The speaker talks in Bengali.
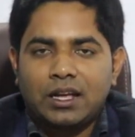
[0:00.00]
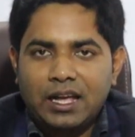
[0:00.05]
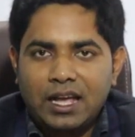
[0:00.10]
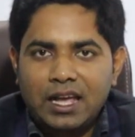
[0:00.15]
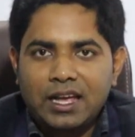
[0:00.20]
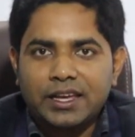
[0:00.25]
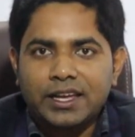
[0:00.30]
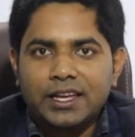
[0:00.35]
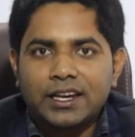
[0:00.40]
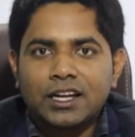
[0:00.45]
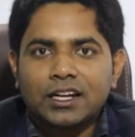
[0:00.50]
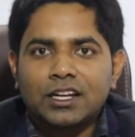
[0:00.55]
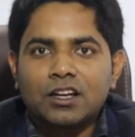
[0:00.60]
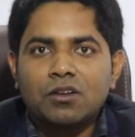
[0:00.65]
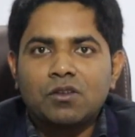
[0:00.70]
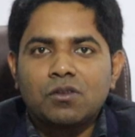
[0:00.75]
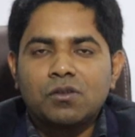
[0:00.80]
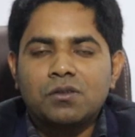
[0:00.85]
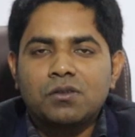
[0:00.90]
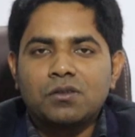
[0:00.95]
হ্যাঁ এর
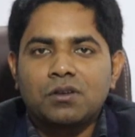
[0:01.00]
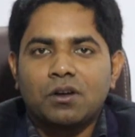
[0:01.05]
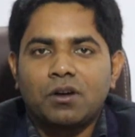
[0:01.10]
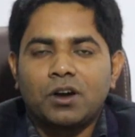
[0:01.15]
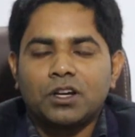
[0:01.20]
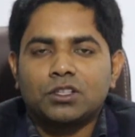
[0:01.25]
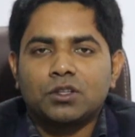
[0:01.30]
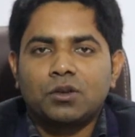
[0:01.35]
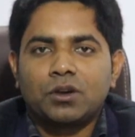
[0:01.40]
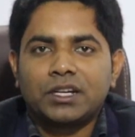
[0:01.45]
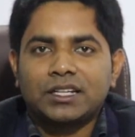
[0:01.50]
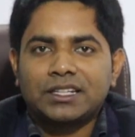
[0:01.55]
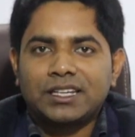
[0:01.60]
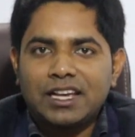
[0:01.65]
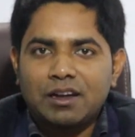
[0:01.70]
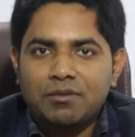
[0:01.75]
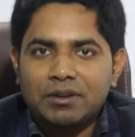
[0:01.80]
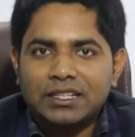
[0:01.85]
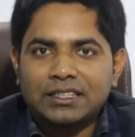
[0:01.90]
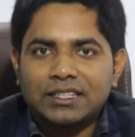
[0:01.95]
আগেও হয়তো
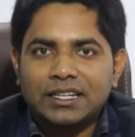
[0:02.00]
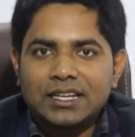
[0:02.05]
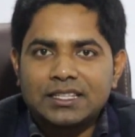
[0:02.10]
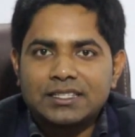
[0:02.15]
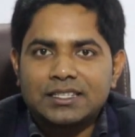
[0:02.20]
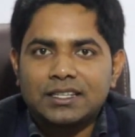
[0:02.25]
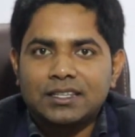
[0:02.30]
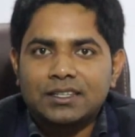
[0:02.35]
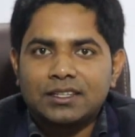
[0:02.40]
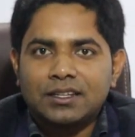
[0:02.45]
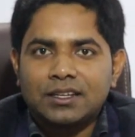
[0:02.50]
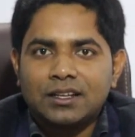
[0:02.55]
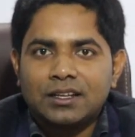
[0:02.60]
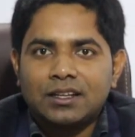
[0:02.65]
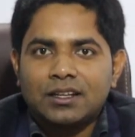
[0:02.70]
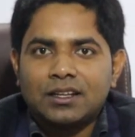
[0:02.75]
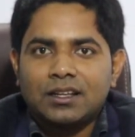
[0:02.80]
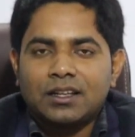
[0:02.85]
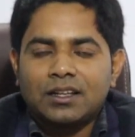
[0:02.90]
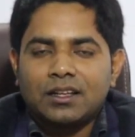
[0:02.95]
অনেকেই আমাকে দেখেছেন
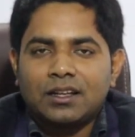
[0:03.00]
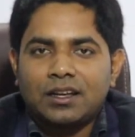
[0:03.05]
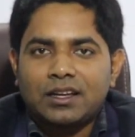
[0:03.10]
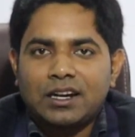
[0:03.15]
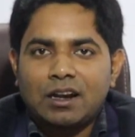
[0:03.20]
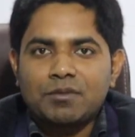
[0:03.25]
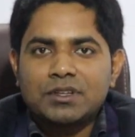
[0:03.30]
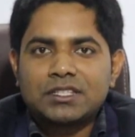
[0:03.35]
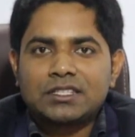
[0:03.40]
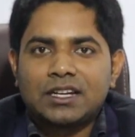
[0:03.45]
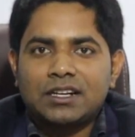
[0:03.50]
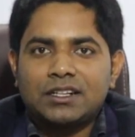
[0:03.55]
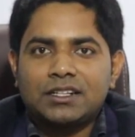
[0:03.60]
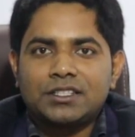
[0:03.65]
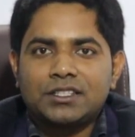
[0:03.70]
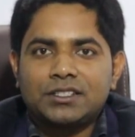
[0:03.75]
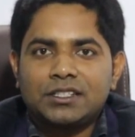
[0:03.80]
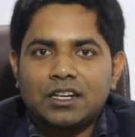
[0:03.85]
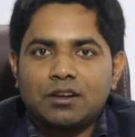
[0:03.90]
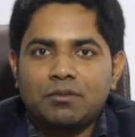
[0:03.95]
রামেশদার
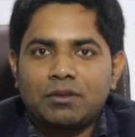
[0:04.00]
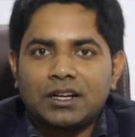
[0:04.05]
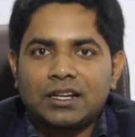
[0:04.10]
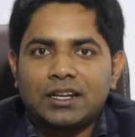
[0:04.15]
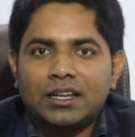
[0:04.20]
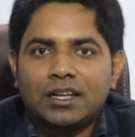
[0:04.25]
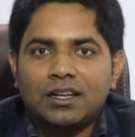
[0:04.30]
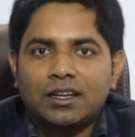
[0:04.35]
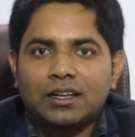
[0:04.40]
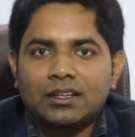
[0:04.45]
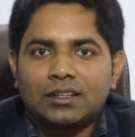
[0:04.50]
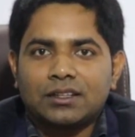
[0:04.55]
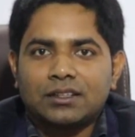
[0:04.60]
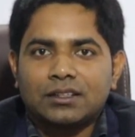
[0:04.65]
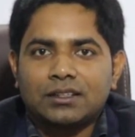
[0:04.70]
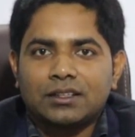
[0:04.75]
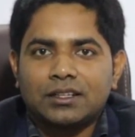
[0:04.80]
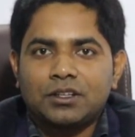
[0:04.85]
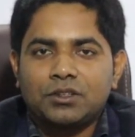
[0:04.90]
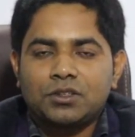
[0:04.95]
ডিজিটাল বাংলা
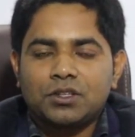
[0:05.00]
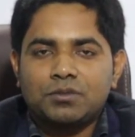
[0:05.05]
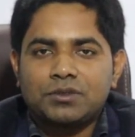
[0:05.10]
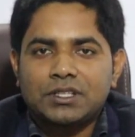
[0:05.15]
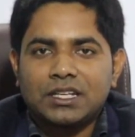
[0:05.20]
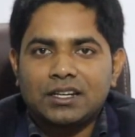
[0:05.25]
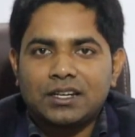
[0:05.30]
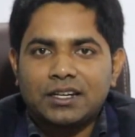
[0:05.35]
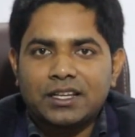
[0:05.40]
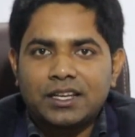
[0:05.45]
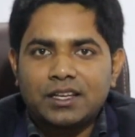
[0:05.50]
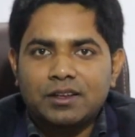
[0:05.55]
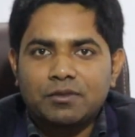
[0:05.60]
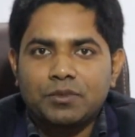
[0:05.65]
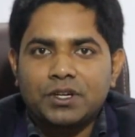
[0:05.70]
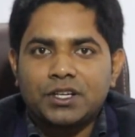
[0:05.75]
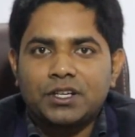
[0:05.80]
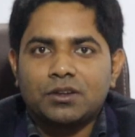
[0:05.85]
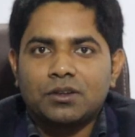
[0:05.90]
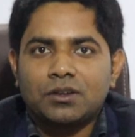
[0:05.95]
ইউটিউব চ্যানেলেই
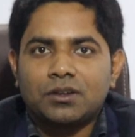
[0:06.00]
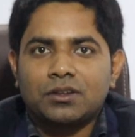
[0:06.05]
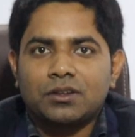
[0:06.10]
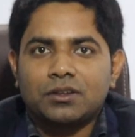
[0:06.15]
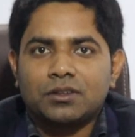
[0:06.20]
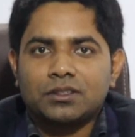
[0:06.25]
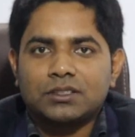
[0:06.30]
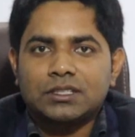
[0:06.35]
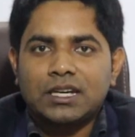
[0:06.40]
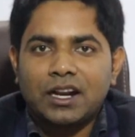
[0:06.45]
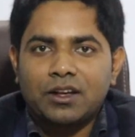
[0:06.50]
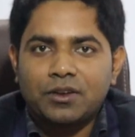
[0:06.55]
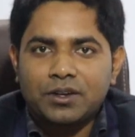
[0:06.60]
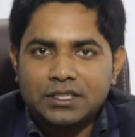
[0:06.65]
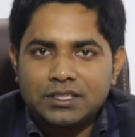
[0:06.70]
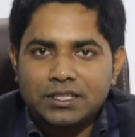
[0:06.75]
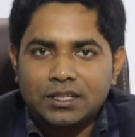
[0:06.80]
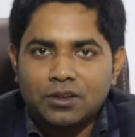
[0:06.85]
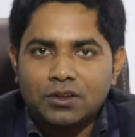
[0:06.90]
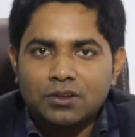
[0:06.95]
ভিডিও ছাড়া
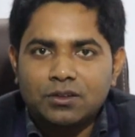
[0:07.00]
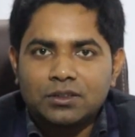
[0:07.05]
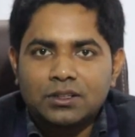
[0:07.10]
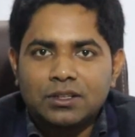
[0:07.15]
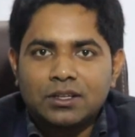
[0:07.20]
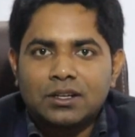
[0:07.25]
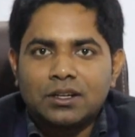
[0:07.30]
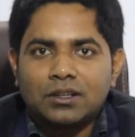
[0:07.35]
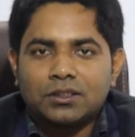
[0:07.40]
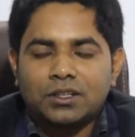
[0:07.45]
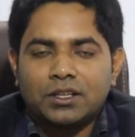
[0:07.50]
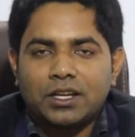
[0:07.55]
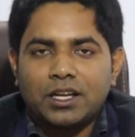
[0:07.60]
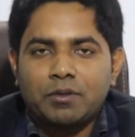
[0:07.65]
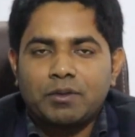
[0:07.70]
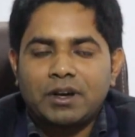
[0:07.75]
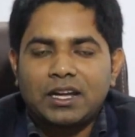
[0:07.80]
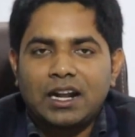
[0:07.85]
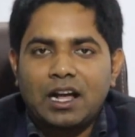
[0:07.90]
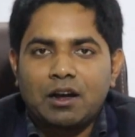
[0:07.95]
হয়েছিল তো
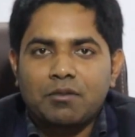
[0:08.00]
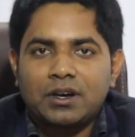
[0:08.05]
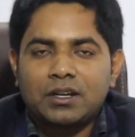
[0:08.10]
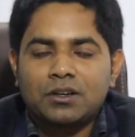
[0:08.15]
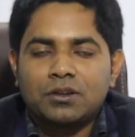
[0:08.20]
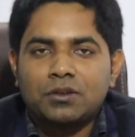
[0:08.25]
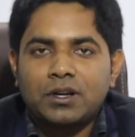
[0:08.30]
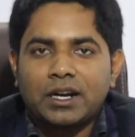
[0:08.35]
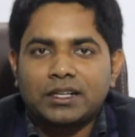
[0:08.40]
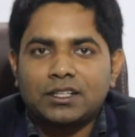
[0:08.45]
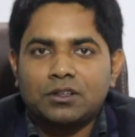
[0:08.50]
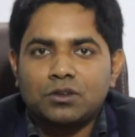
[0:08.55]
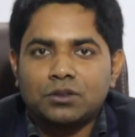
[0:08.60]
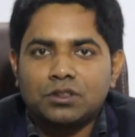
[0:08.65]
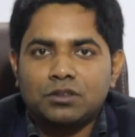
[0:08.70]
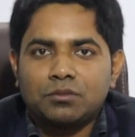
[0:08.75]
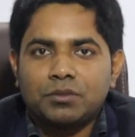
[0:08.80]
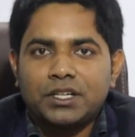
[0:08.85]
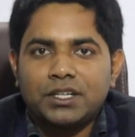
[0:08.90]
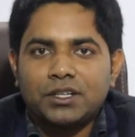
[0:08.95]
এবার আবারও একটা
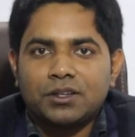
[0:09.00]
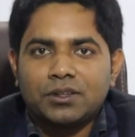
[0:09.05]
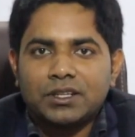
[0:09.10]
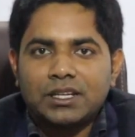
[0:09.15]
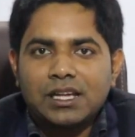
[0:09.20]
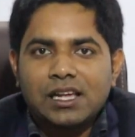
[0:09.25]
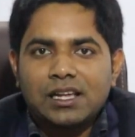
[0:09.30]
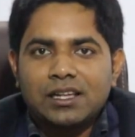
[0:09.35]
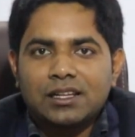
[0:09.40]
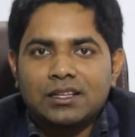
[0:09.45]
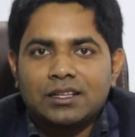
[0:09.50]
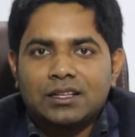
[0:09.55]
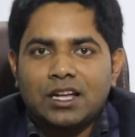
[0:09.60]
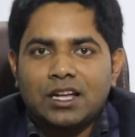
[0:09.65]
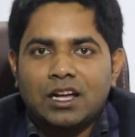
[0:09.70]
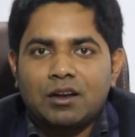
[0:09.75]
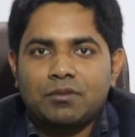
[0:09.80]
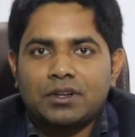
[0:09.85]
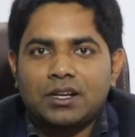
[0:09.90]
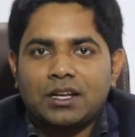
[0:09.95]
নতুন ভিডিও নিয়ে
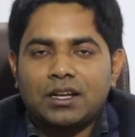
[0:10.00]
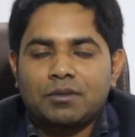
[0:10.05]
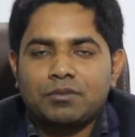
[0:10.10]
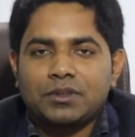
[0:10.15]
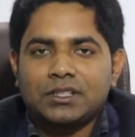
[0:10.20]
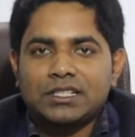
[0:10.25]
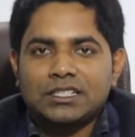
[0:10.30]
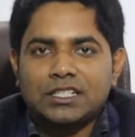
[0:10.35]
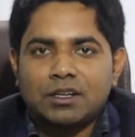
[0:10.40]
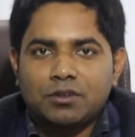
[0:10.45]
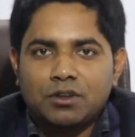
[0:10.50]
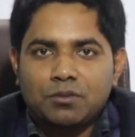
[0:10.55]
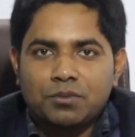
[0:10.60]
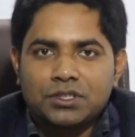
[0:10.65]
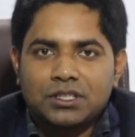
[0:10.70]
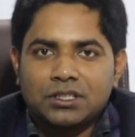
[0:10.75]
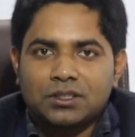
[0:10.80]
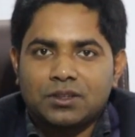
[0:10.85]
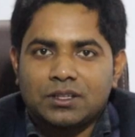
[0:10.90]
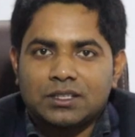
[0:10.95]
আমরা আপনাদের সামনে
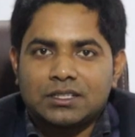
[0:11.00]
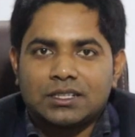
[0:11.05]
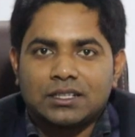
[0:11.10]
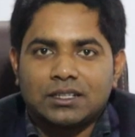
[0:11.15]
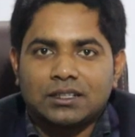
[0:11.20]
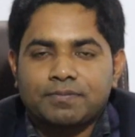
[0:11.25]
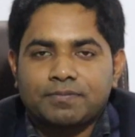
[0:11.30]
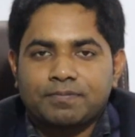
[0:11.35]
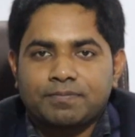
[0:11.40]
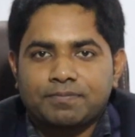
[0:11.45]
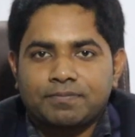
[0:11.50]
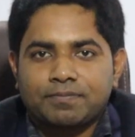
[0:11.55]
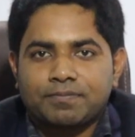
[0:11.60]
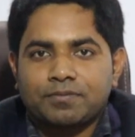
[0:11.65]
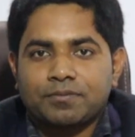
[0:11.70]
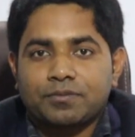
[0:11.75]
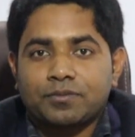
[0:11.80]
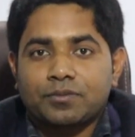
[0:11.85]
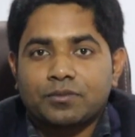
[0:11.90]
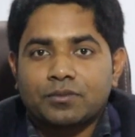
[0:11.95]
উপস্থিত হয়েছি তো
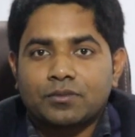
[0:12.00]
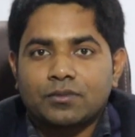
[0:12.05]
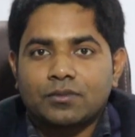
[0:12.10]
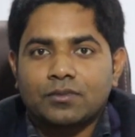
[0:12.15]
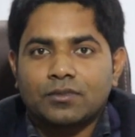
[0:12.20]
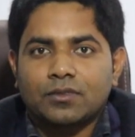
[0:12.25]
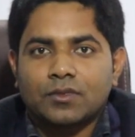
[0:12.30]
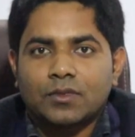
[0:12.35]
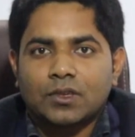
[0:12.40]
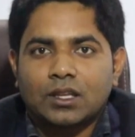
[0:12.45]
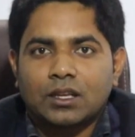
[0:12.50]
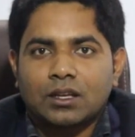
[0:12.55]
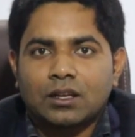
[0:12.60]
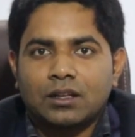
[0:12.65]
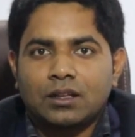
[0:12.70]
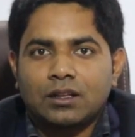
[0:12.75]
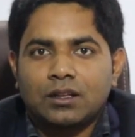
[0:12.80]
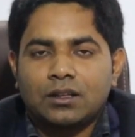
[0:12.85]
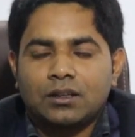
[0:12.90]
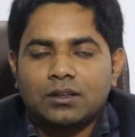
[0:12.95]
আপনাদের ঠিকানাটা
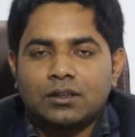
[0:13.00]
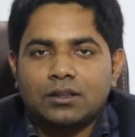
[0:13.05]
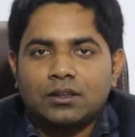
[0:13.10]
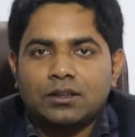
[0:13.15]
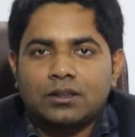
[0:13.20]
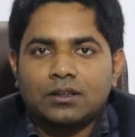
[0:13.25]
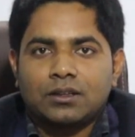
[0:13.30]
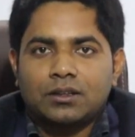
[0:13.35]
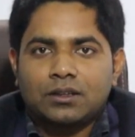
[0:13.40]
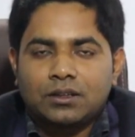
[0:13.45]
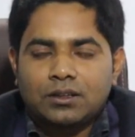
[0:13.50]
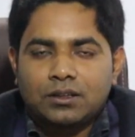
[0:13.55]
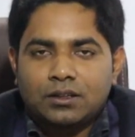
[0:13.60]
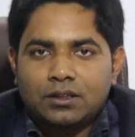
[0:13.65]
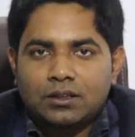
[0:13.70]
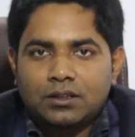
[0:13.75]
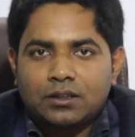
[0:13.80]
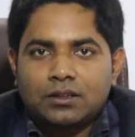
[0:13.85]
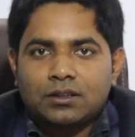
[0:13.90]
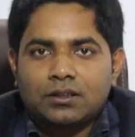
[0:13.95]
যদি একটু বলে দিতেন আমাদের
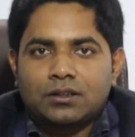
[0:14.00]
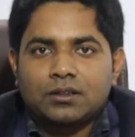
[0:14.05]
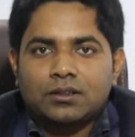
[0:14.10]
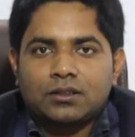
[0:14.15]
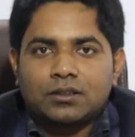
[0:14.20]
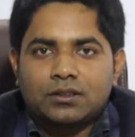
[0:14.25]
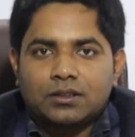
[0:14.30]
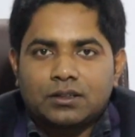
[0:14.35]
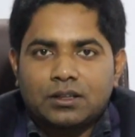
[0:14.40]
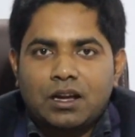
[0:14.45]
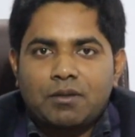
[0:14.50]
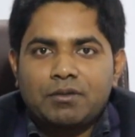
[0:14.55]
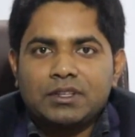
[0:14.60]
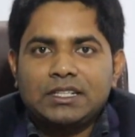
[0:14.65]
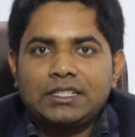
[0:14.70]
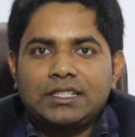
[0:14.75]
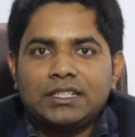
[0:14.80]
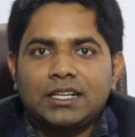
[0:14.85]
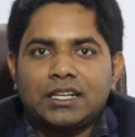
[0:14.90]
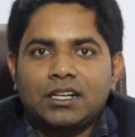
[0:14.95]
ভিউয়ার্সদেরকে
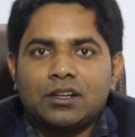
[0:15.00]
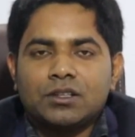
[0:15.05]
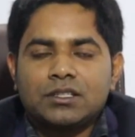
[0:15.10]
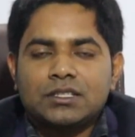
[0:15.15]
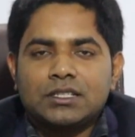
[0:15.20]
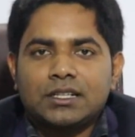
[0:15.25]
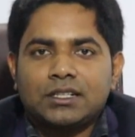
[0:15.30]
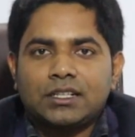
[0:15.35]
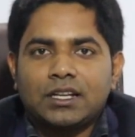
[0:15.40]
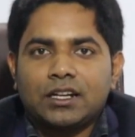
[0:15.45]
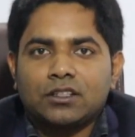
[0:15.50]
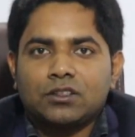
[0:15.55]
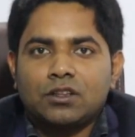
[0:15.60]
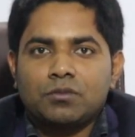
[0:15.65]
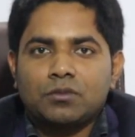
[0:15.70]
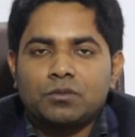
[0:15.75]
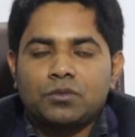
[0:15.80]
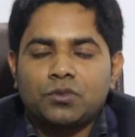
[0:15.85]
আমাদের ঠিকানা হচ্ছে এটা একদম